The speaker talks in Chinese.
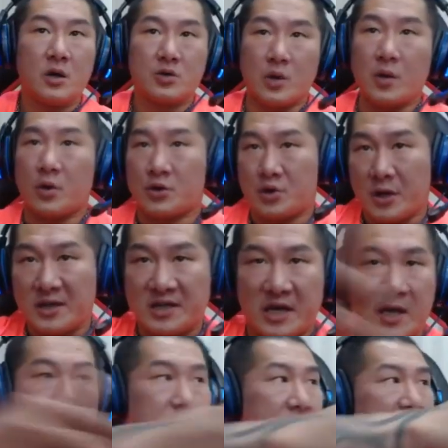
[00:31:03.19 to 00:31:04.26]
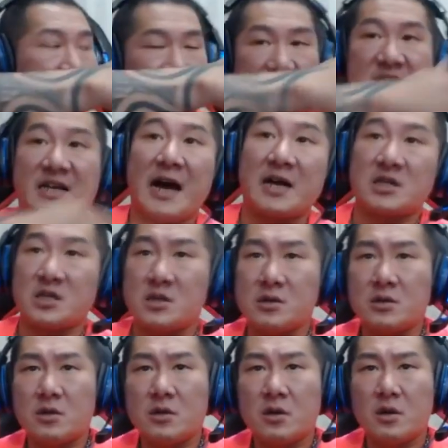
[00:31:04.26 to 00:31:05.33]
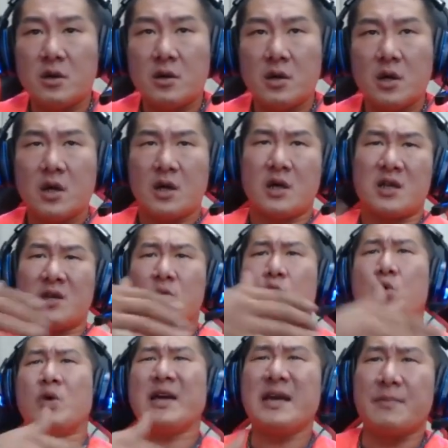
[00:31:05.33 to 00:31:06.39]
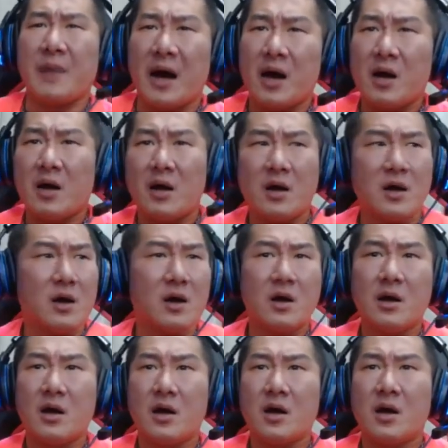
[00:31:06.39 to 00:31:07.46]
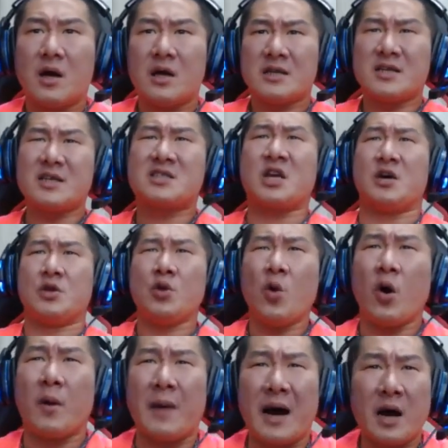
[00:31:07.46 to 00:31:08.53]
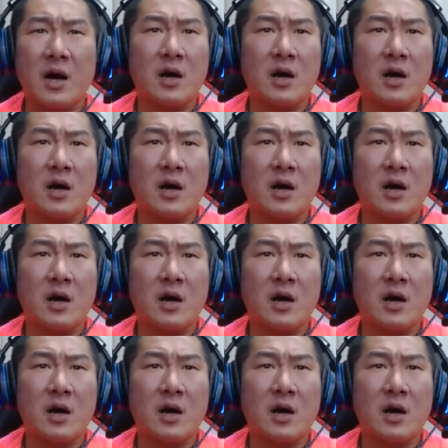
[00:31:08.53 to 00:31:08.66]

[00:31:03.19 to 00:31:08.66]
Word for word: 所以我捐钱，他们也加薪，努力嘛，这承诺嘛，